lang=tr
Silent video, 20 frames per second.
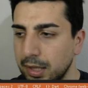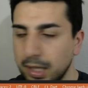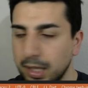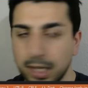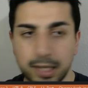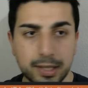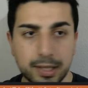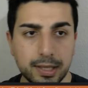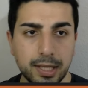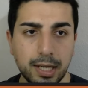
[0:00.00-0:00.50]

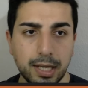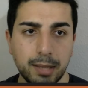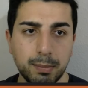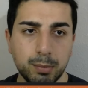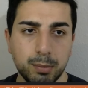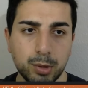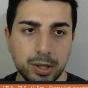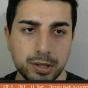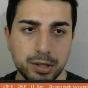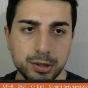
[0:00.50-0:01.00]
Hatta
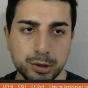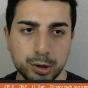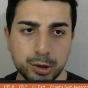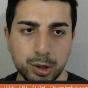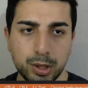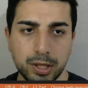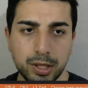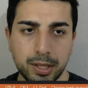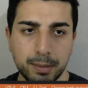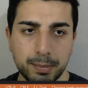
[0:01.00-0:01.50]
burayı
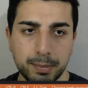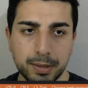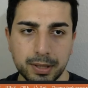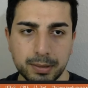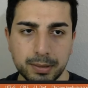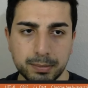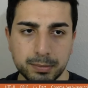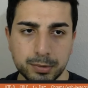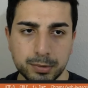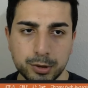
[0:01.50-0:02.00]
şöyle
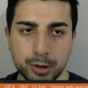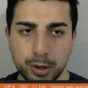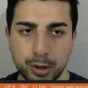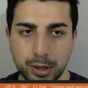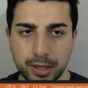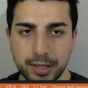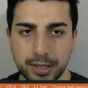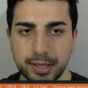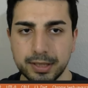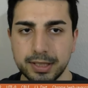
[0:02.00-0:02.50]
yapalım.
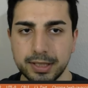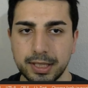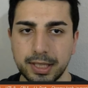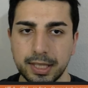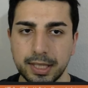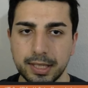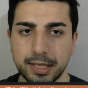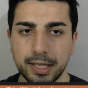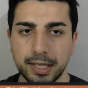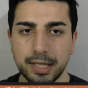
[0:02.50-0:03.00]
Şöyle desek
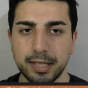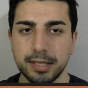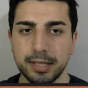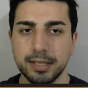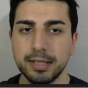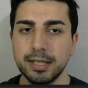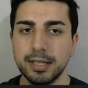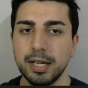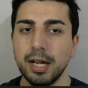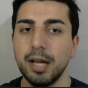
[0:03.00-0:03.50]
yeterlidir.